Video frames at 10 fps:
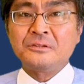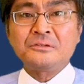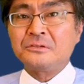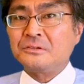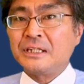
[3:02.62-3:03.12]
とい
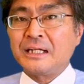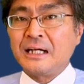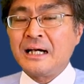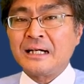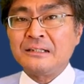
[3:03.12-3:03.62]
うこと
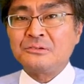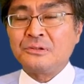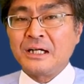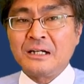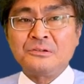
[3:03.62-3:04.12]
で赤
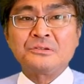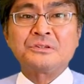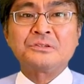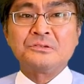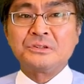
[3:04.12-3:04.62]
と青
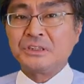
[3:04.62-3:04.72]
の相